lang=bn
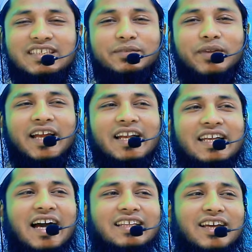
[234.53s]
জিব্রাইল
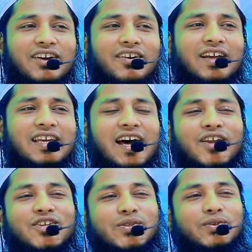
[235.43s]
ডাক দেখো
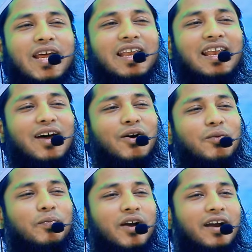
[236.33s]
ইয়ার সুলাল্লাহ
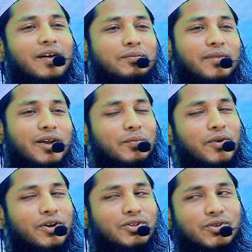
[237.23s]
পয়গাম্বার
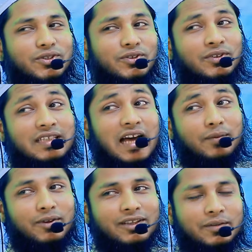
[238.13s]
বয়স কত তা
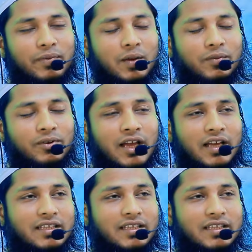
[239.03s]
বলতে পারবো না